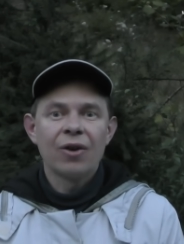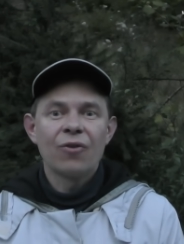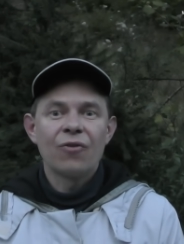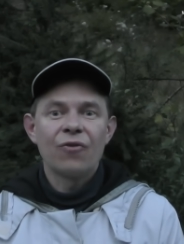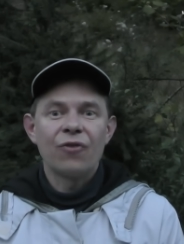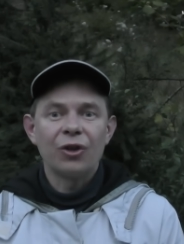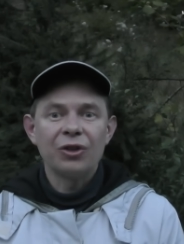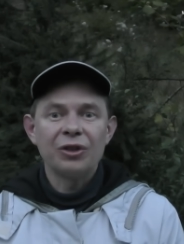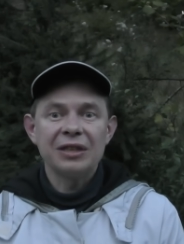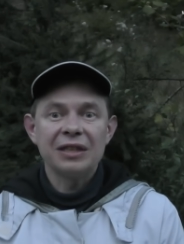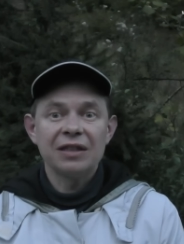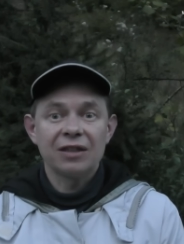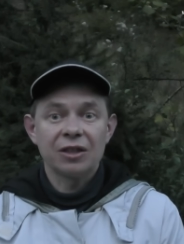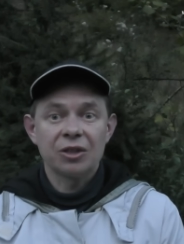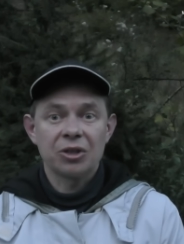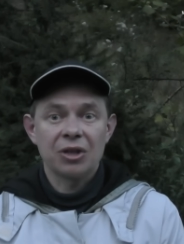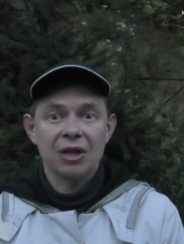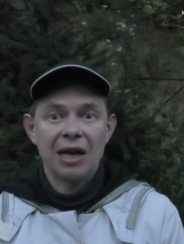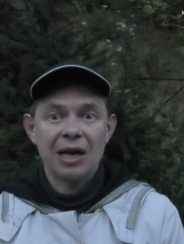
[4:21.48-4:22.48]
von dieser
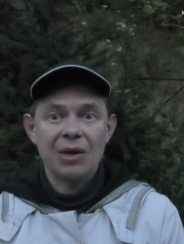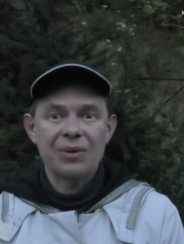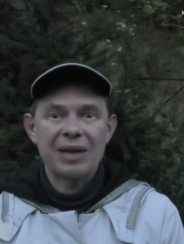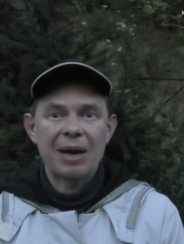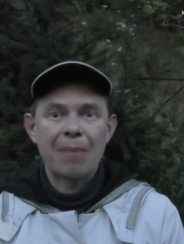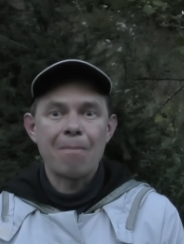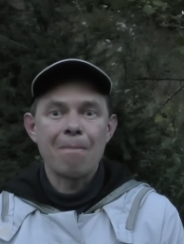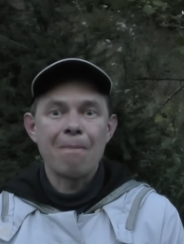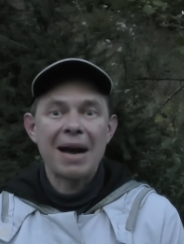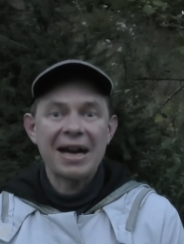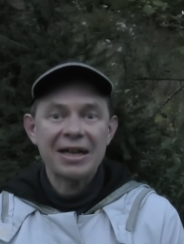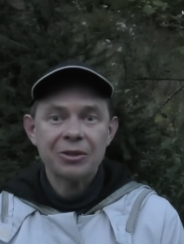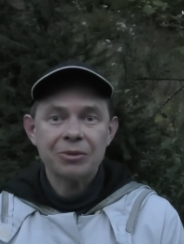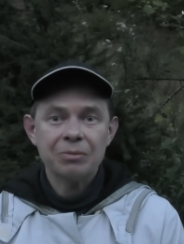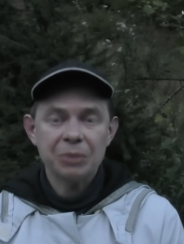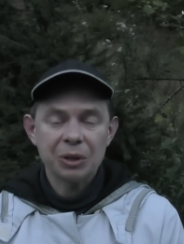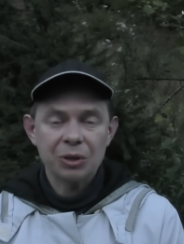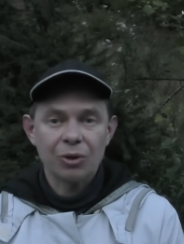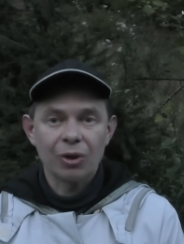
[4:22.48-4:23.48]
Strahlung am
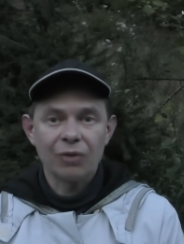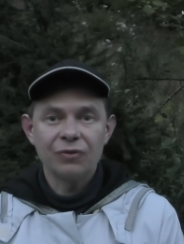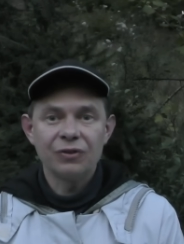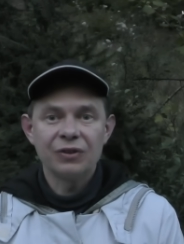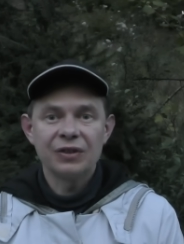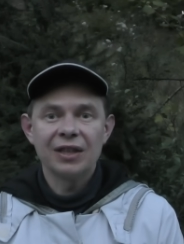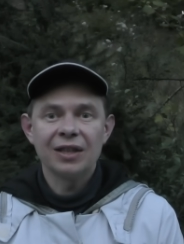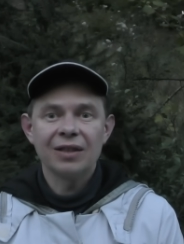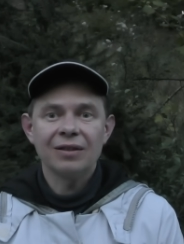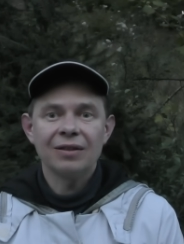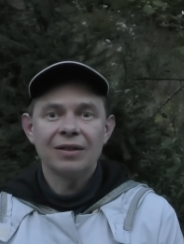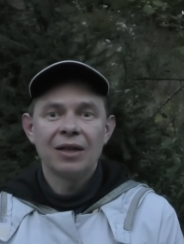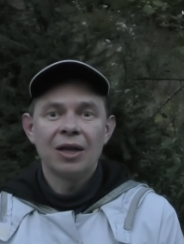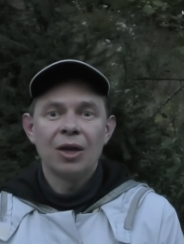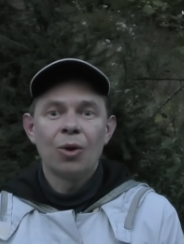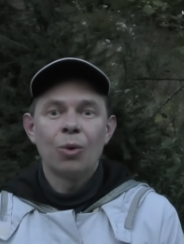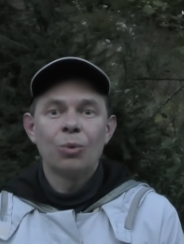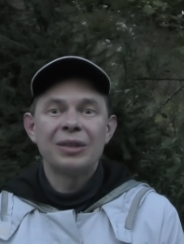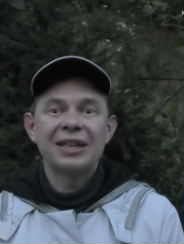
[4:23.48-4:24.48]
meisten betroffen sind
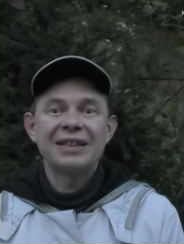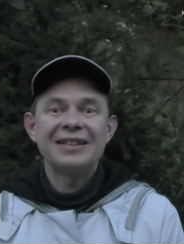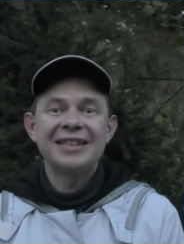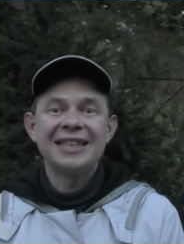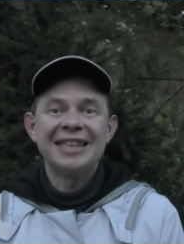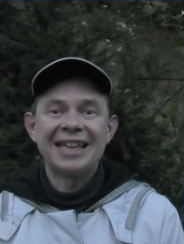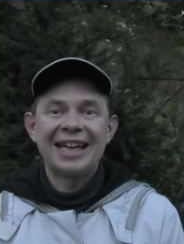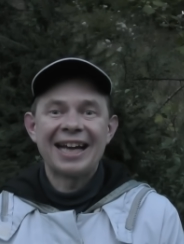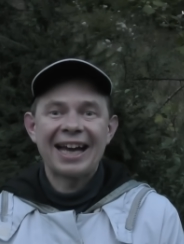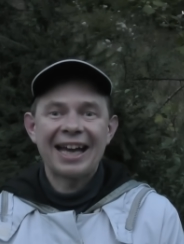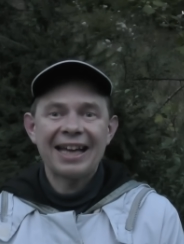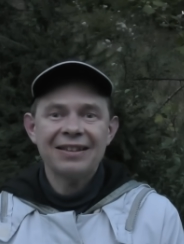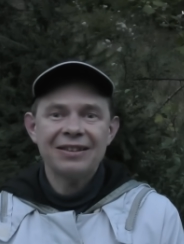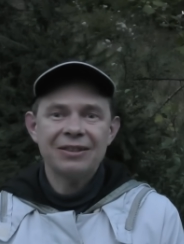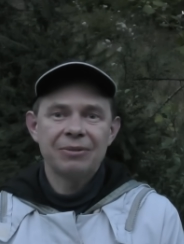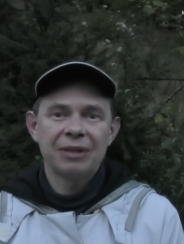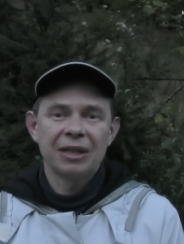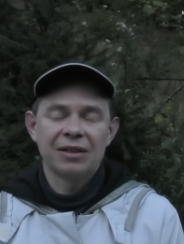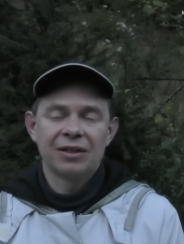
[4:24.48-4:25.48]
und dass die
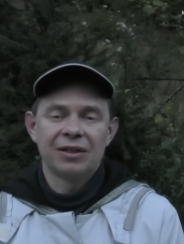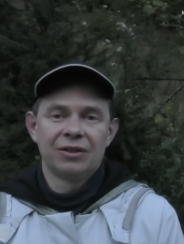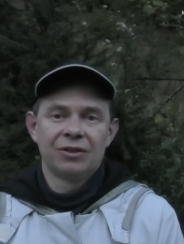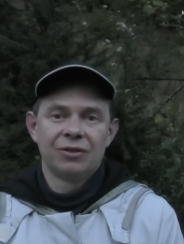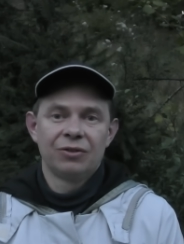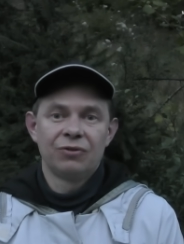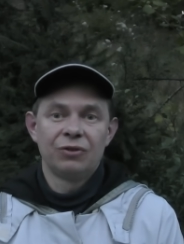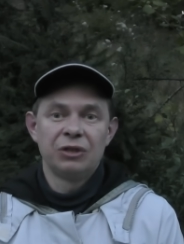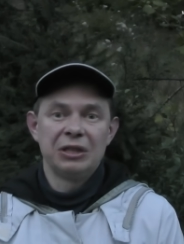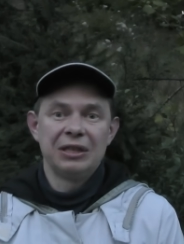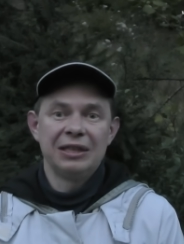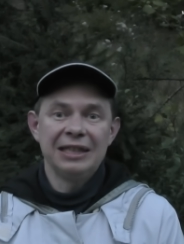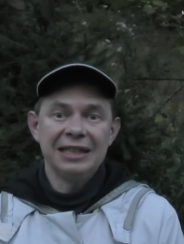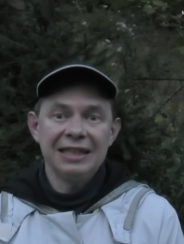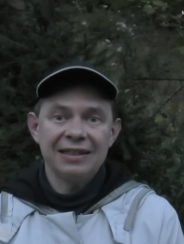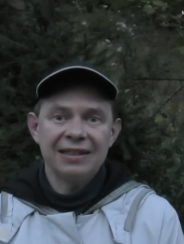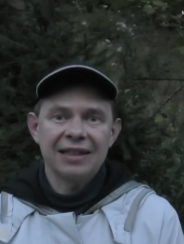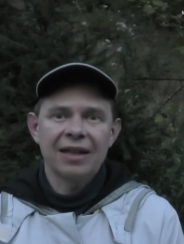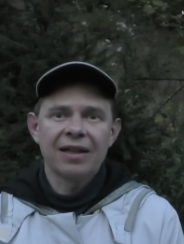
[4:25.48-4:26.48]
Grenzwerte für
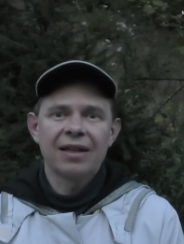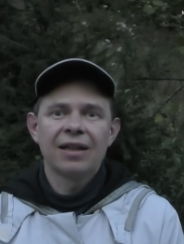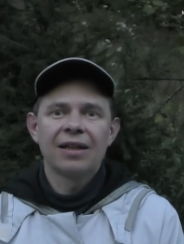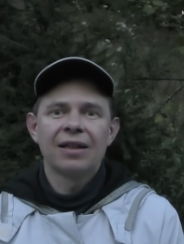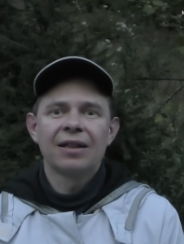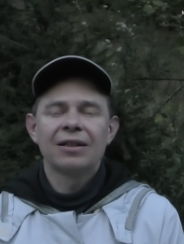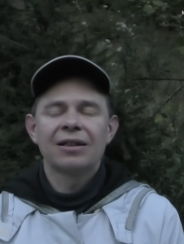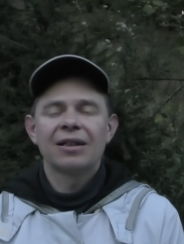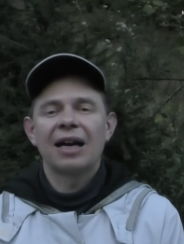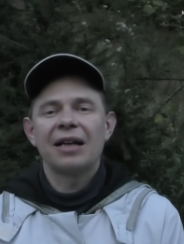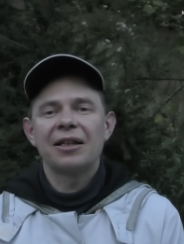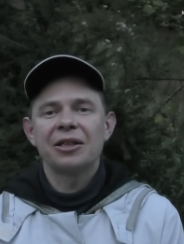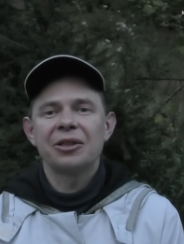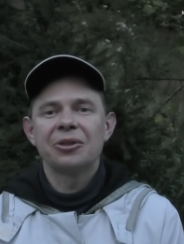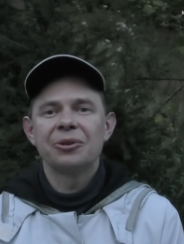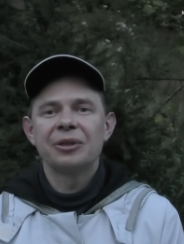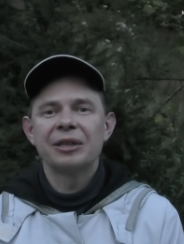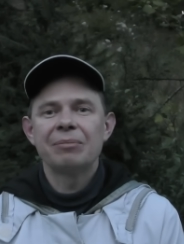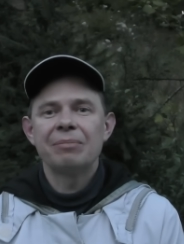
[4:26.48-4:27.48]
diese
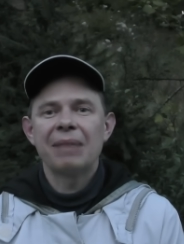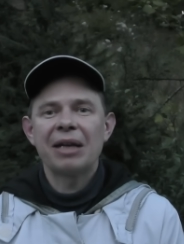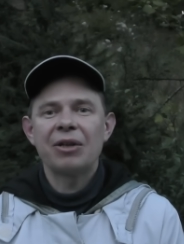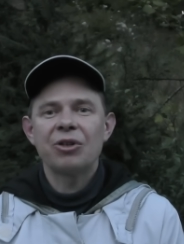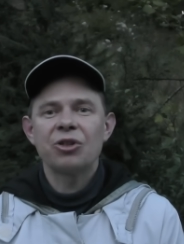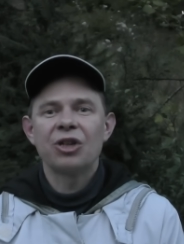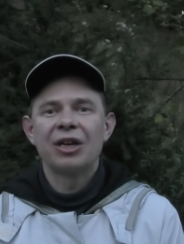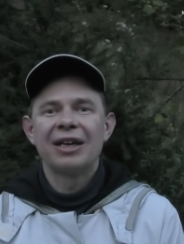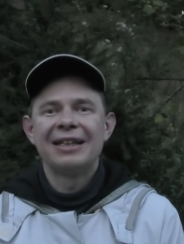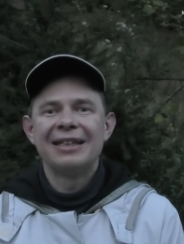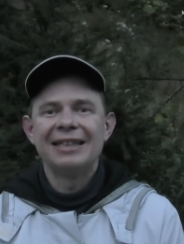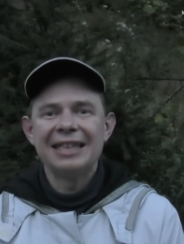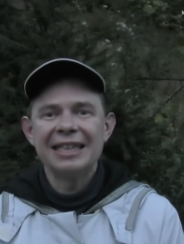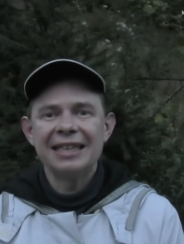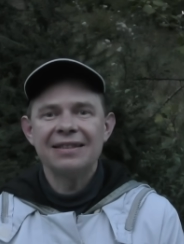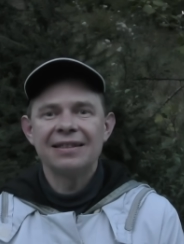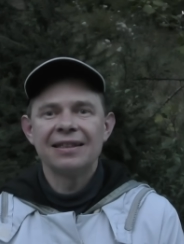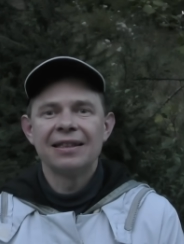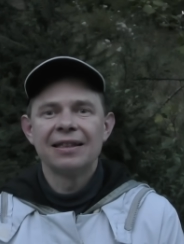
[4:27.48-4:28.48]
Kategorie Mensch
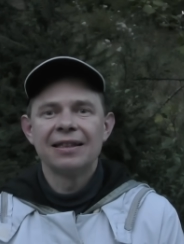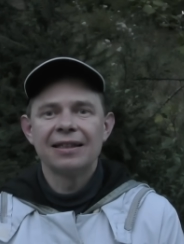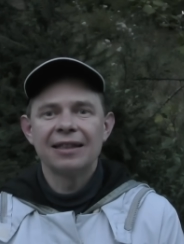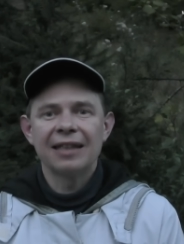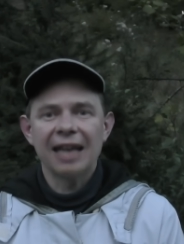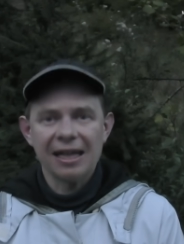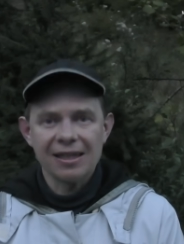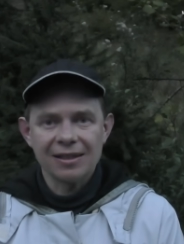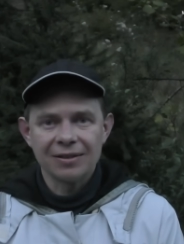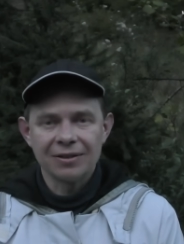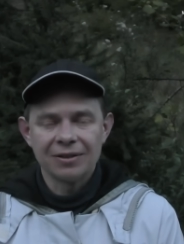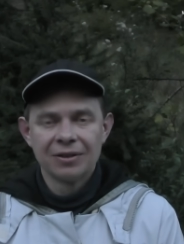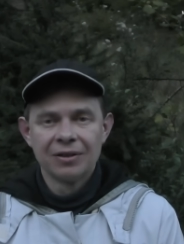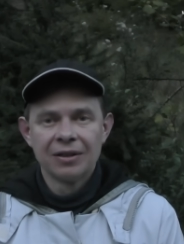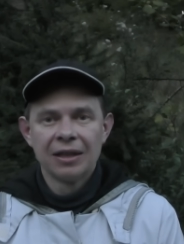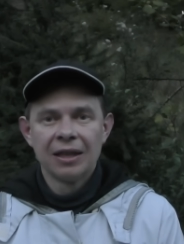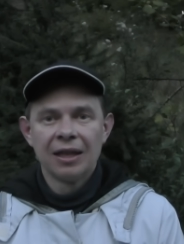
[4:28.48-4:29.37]
nicht gelten.